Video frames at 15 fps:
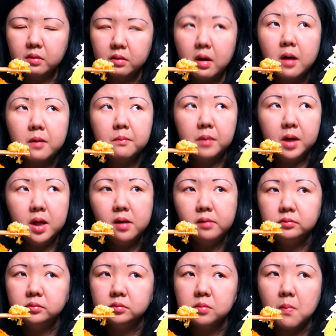Как мы
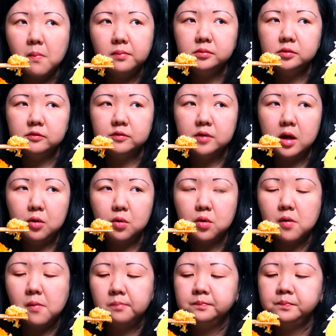в
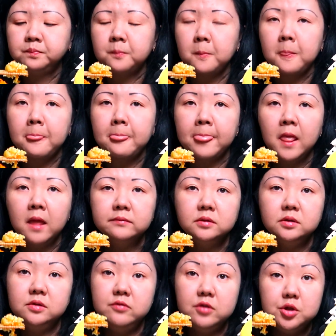далеком
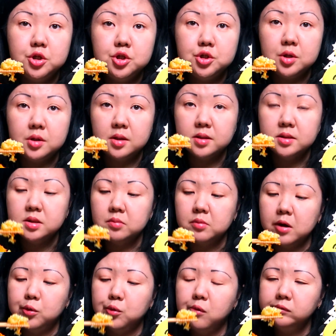2013
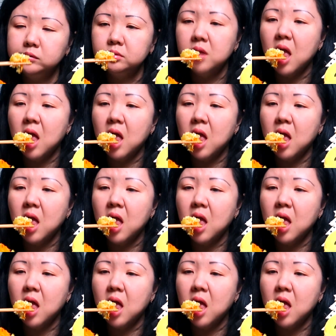году